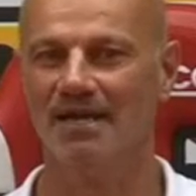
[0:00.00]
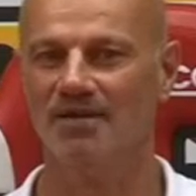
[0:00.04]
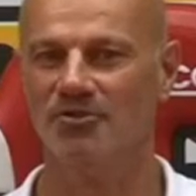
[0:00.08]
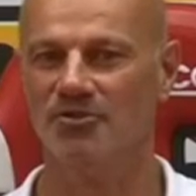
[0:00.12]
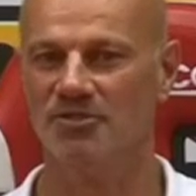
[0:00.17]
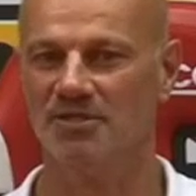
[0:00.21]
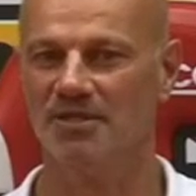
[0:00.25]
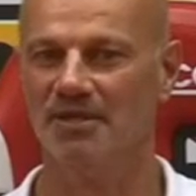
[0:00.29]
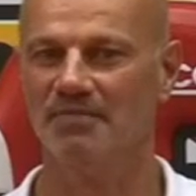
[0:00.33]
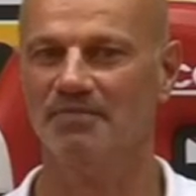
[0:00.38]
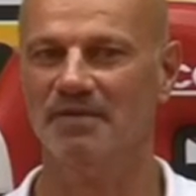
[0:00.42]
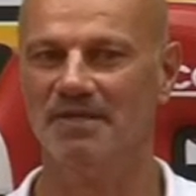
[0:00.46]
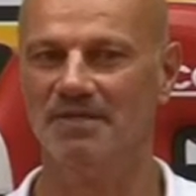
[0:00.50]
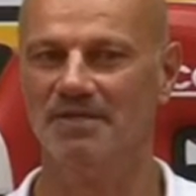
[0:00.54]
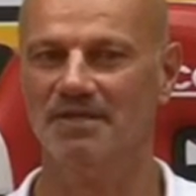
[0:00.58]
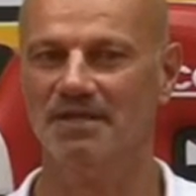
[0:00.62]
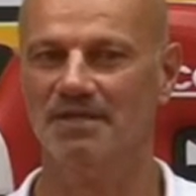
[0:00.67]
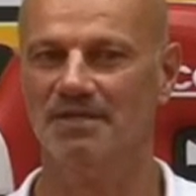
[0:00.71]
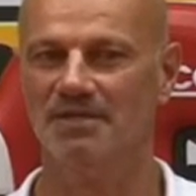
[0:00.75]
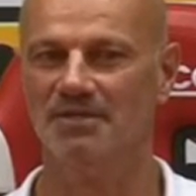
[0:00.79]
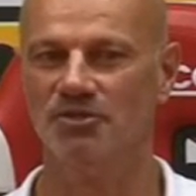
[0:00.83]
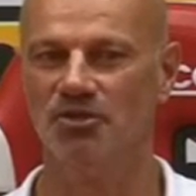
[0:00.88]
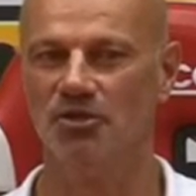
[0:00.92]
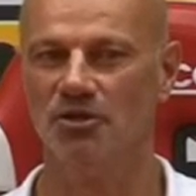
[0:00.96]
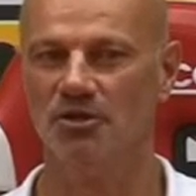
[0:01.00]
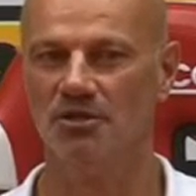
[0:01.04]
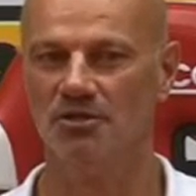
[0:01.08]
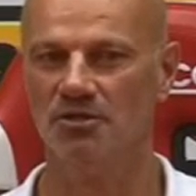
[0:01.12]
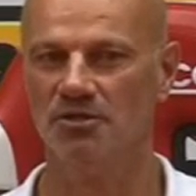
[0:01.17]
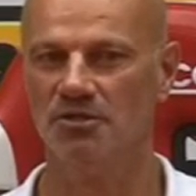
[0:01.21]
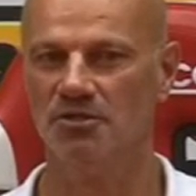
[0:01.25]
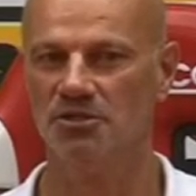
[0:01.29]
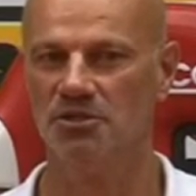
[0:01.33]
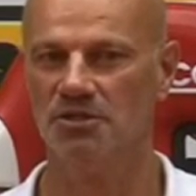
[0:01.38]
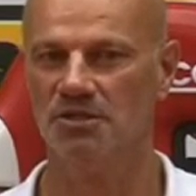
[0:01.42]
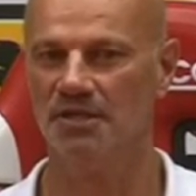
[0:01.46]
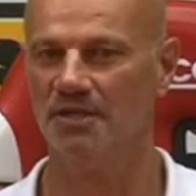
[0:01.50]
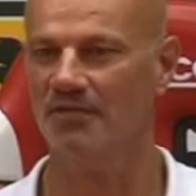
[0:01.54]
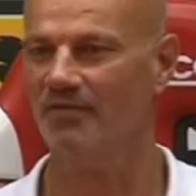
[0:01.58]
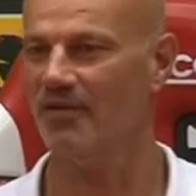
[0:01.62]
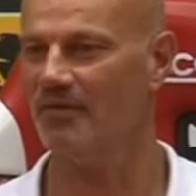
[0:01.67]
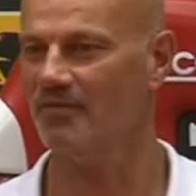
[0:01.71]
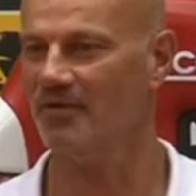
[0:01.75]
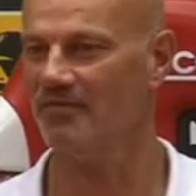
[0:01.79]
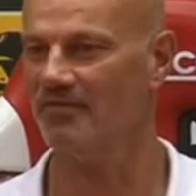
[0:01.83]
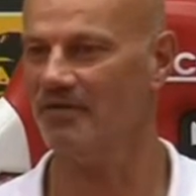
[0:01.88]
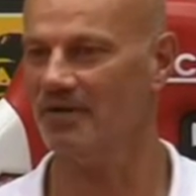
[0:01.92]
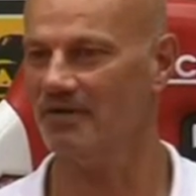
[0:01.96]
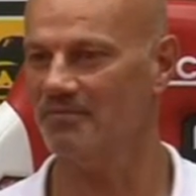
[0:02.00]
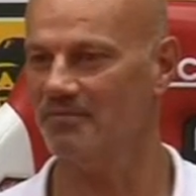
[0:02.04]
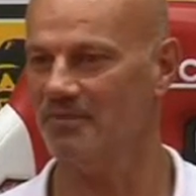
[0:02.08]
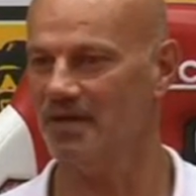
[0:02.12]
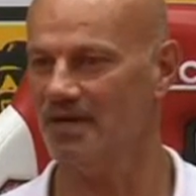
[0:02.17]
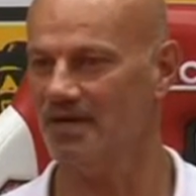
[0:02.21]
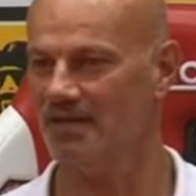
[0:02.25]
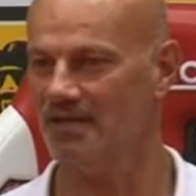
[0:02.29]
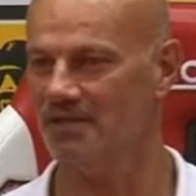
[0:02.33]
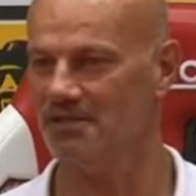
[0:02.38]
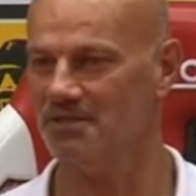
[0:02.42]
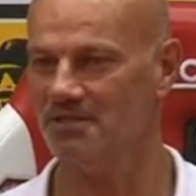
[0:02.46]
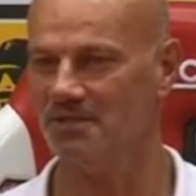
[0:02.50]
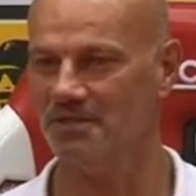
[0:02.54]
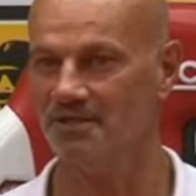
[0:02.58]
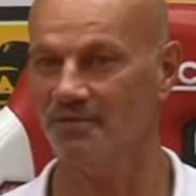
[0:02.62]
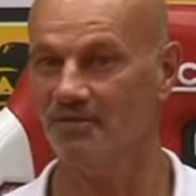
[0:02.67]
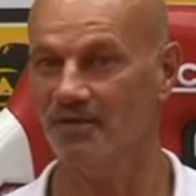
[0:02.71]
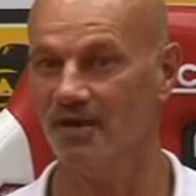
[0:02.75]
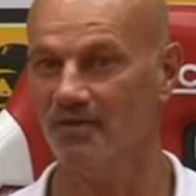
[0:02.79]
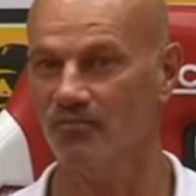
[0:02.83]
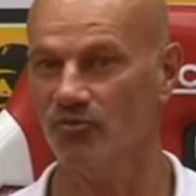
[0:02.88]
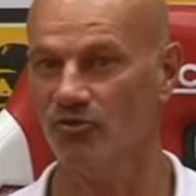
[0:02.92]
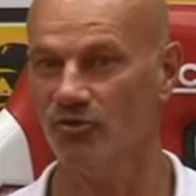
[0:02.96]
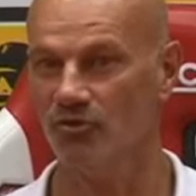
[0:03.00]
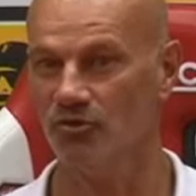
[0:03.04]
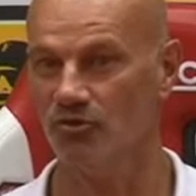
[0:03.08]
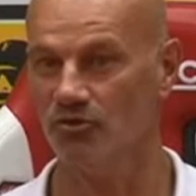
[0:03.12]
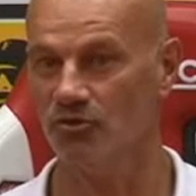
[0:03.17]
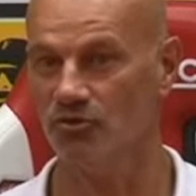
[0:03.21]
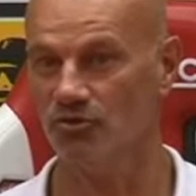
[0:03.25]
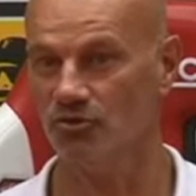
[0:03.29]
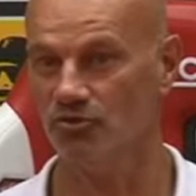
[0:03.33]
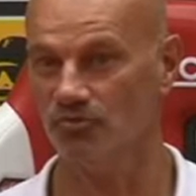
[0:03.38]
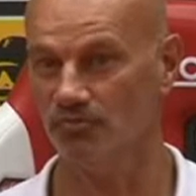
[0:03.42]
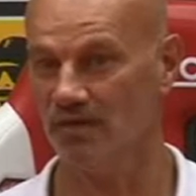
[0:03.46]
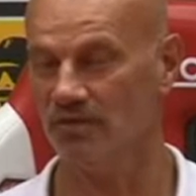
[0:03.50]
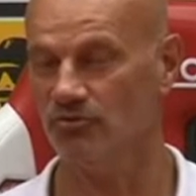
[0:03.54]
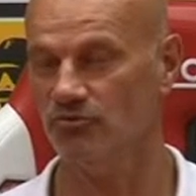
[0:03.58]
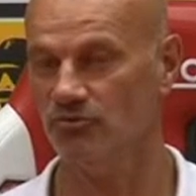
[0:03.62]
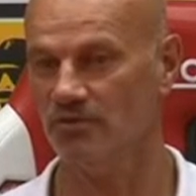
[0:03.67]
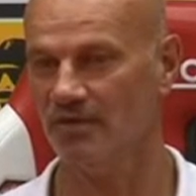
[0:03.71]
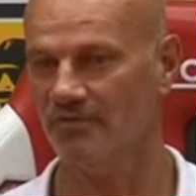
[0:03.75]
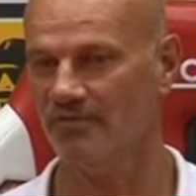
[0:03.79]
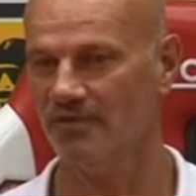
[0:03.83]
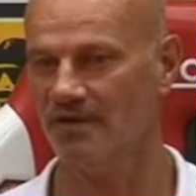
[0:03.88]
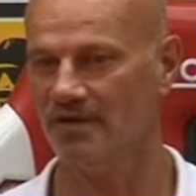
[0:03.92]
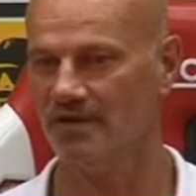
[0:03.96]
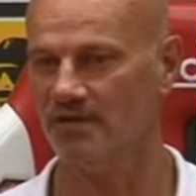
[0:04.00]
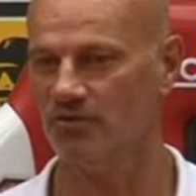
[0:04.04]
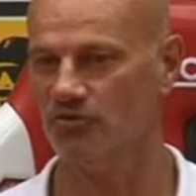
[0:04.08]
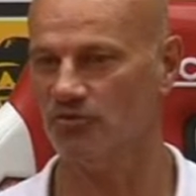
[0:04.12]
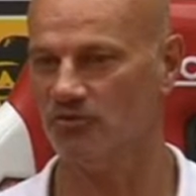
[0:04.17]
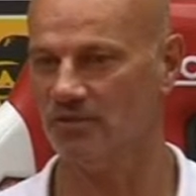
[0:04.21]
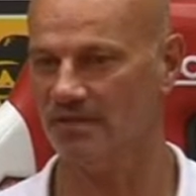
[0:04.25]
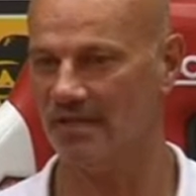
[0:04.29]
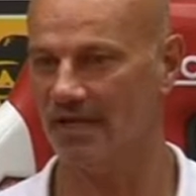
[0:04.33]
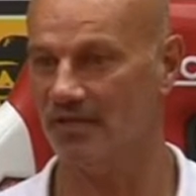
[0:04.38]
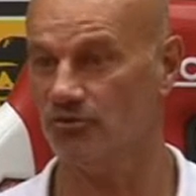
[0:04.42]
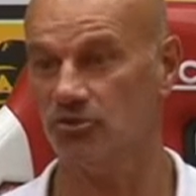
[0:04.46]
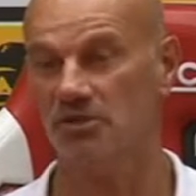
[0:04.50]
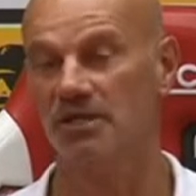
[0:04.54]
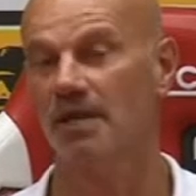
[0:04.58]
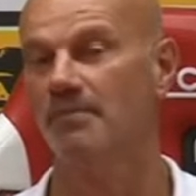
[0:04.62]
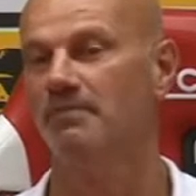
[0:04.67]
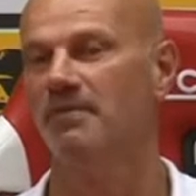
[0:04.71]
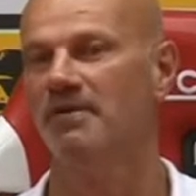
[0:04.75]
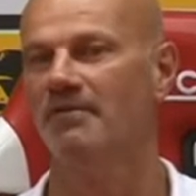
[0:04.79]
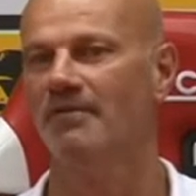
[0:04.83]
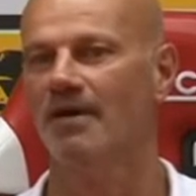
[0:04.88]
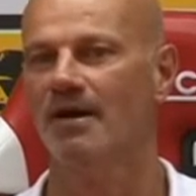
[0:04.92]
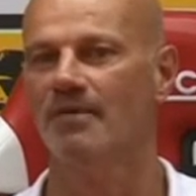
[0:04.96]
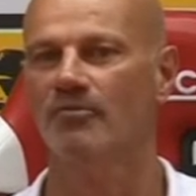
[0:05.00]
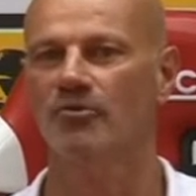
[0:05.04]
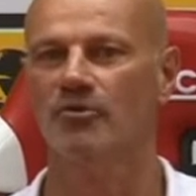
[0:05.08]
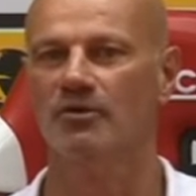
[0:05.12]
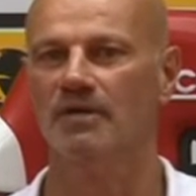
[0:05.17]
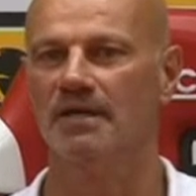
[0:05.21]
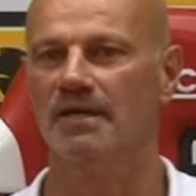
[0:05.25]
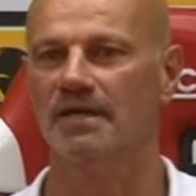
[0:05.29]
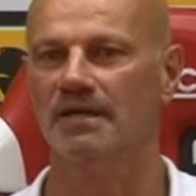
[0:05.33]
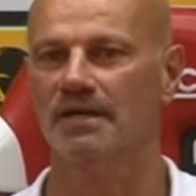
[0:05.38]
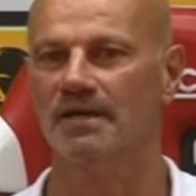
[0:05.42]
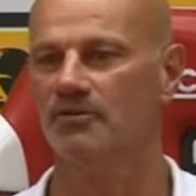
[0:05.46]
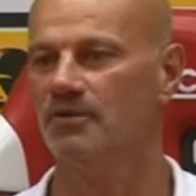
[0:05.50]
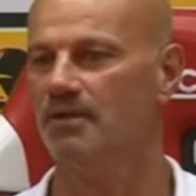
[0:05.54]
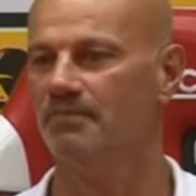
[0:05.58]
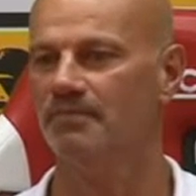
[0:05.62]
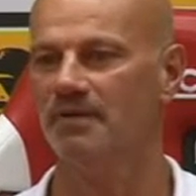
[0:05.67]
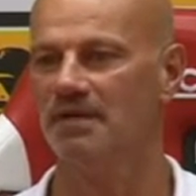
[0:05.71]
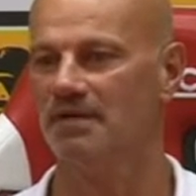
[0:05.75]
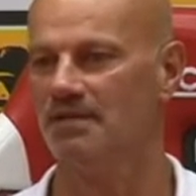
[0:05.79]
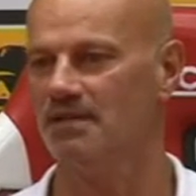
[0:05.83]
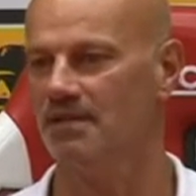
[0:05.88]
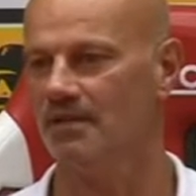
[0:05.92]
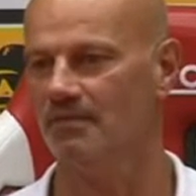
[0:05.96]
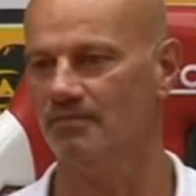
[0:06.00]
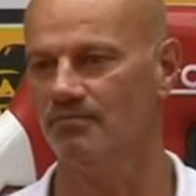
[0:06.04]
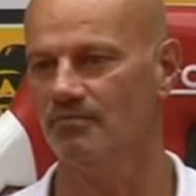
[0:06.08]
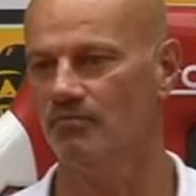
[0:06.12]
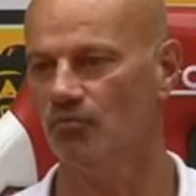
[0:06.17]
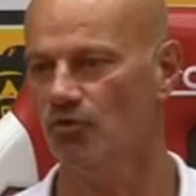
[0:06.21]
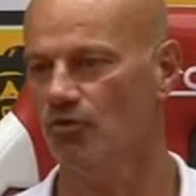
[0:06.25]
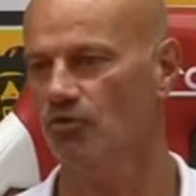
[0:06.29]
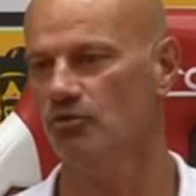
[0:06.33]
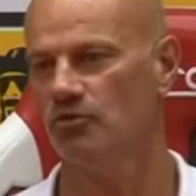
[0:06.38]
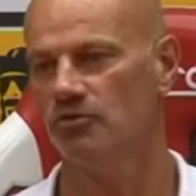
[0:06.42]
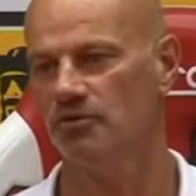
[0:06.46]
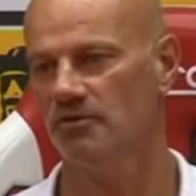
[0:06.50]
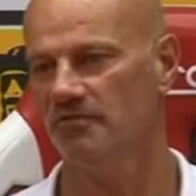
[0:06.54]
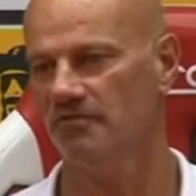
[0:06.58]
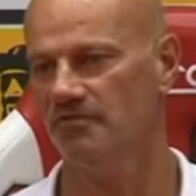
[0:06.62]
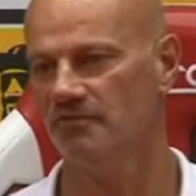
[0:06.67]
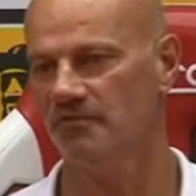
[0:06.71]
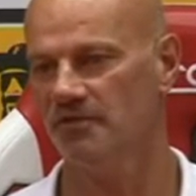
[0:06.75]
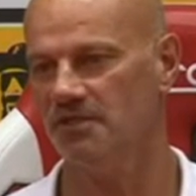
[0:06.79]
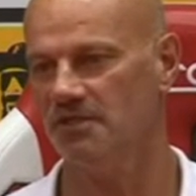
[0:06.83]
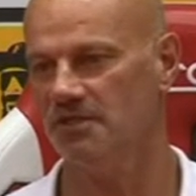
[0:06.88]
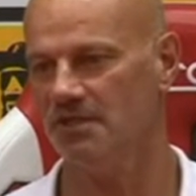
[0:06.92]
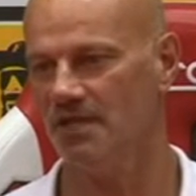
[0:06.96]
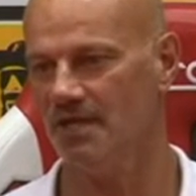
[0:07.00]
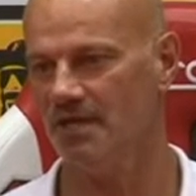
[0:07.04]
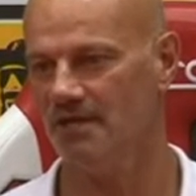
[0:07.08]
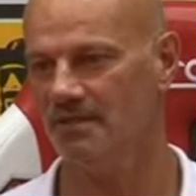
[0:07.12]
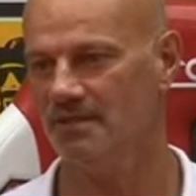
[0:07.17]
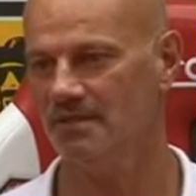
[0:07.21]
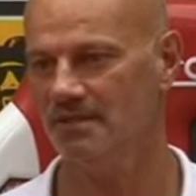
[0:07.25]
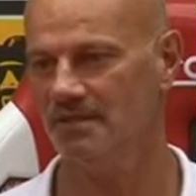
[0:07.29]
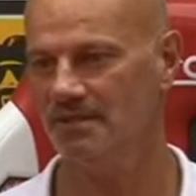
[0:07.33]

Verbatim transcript: la nostra partita di sordio, ci tenevamo a far bene, ci tenevamo soprattutto a far risultato, sapevamo che era una partita molto difficile